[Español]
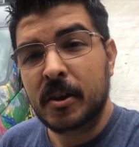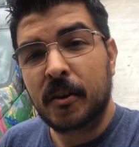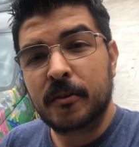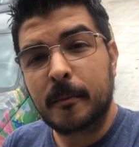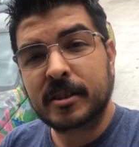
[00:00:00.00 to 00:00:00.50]

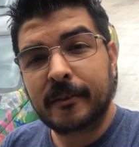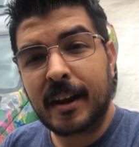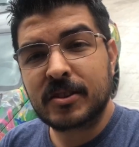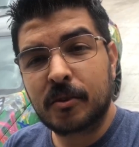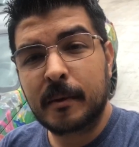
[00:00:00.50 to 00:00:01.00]
Entonces vamos a ver
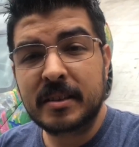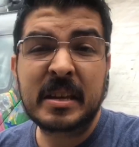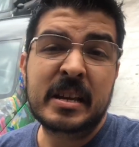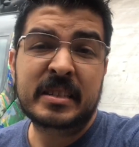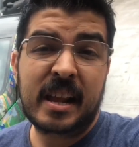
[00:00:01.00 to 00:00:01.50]
las tomas,
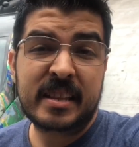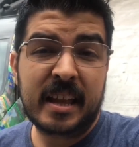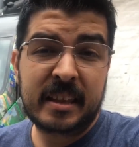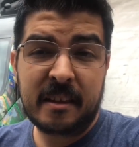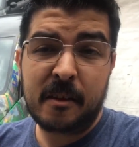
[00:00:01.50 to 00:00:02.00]
si les
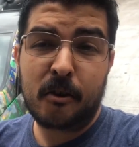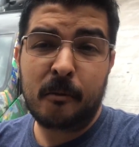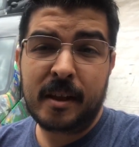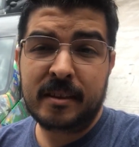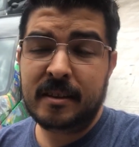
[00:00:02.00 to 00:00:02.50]
late,
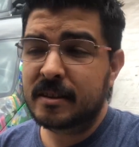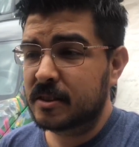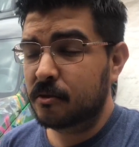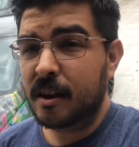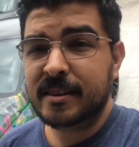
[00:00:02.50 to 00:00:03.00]
comenten,
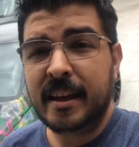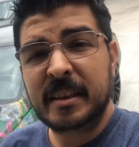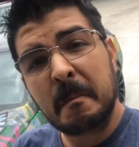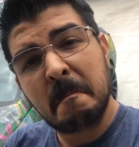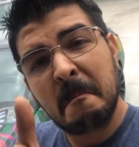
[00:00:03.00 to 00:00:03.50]
si no les
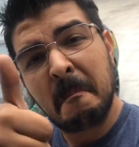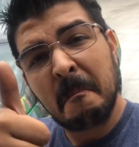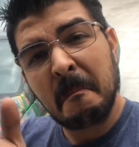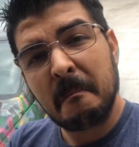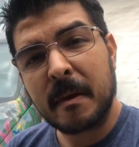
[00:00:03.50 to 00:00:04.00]
late,
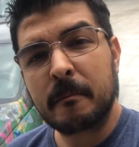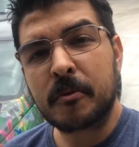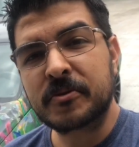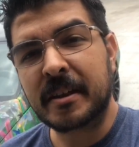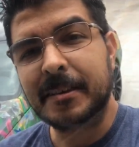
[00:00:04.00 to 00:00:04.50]
bien
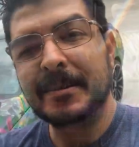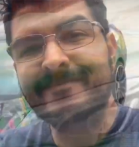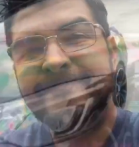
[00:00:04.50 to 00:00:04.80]
por ustedes.